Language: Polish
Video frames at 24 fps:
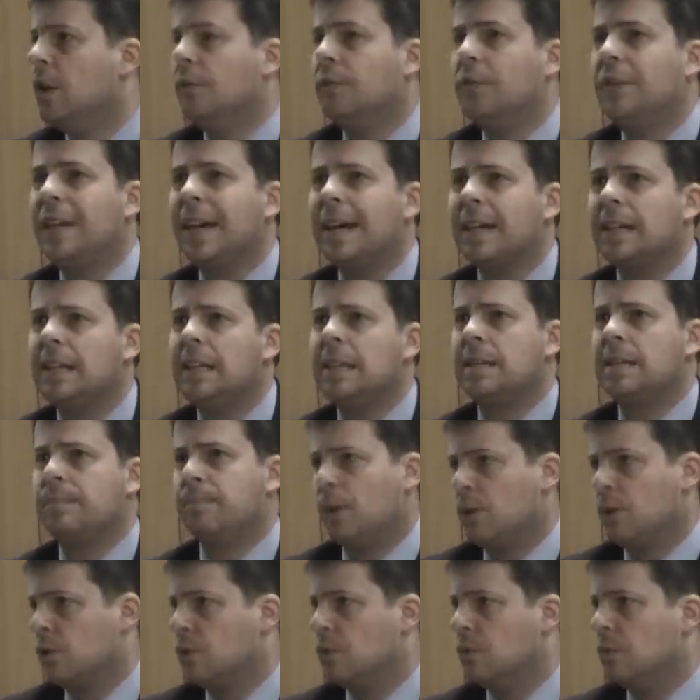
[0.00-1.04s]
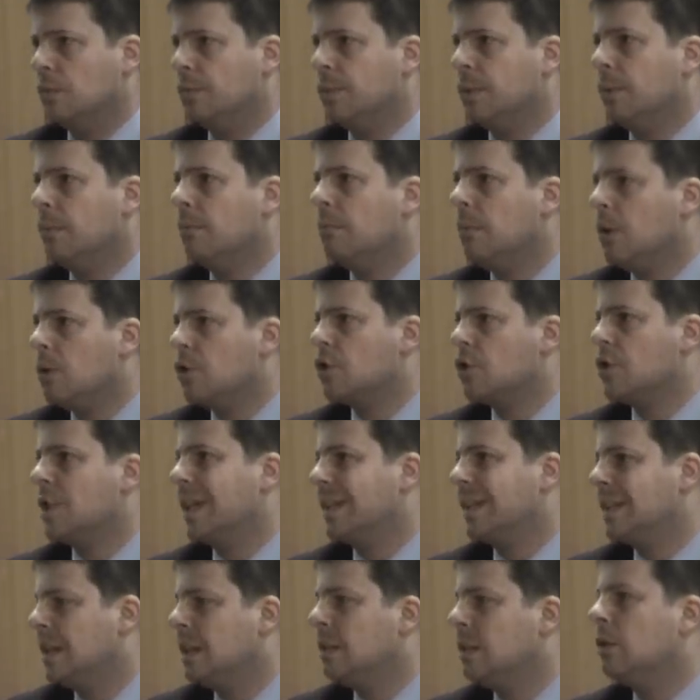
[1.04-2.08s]
w jaki sposób
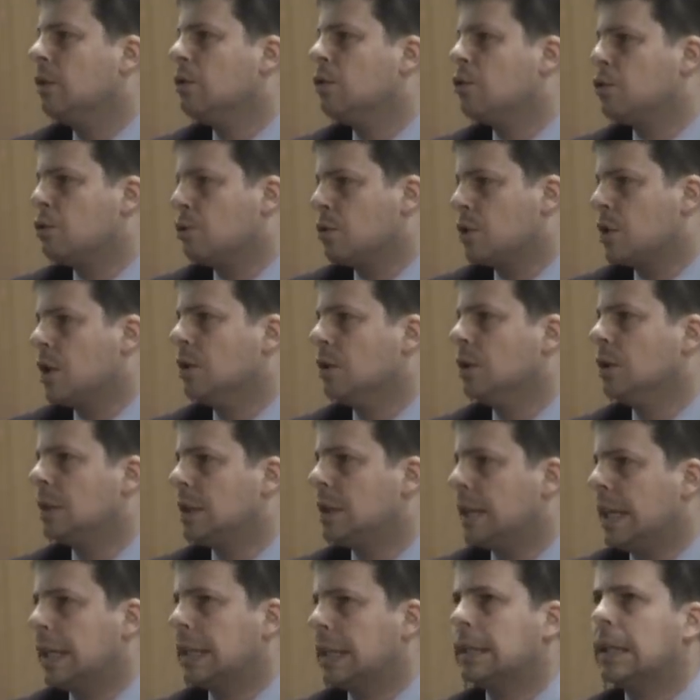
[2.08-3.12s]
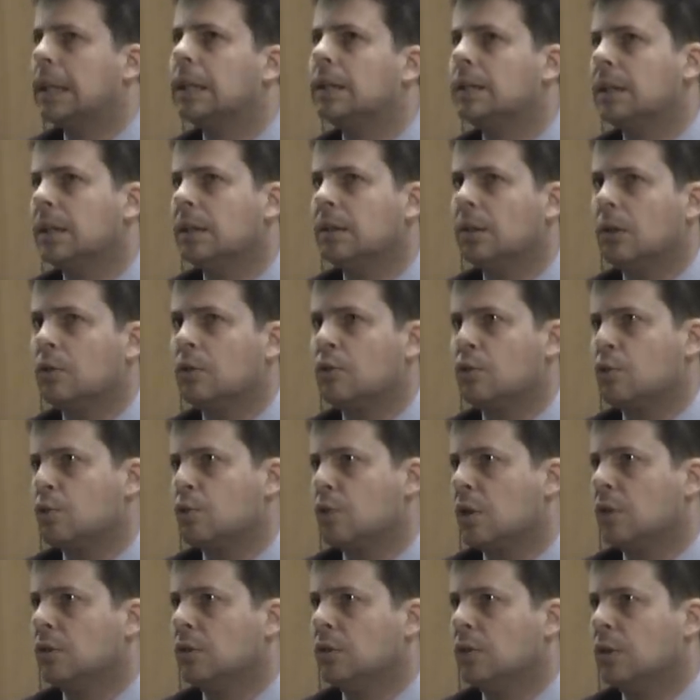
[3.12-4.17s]
można ten odrzucony traktat, ten
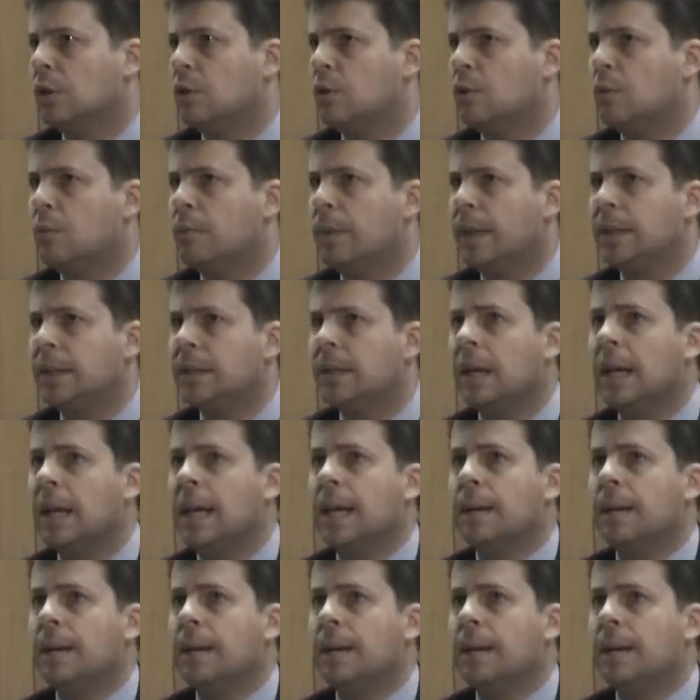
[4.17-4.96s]
odrzucony dokument